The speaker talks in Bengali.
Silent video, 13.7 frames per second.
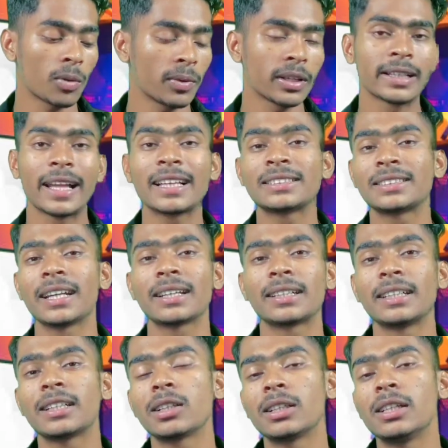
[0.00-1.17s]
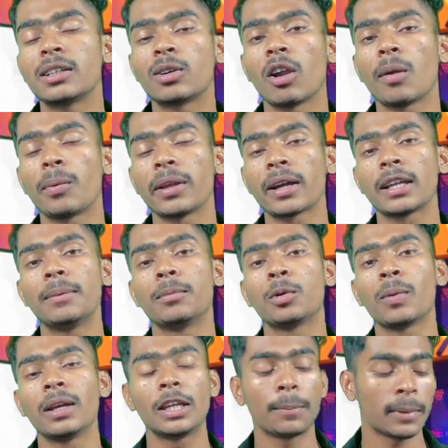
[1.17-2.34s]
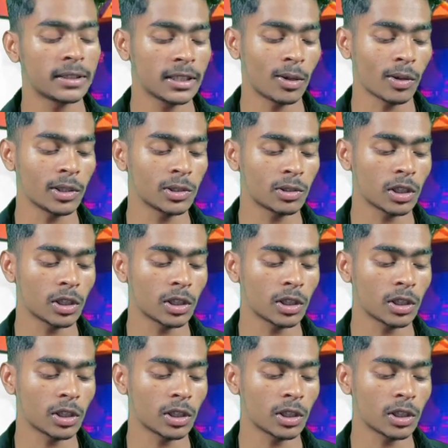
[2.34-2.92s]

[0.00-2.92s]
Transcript: করার পরে আর একটি ক্লিক করার পর এখানে মোবাইল নাম্বার দিয়ে লগ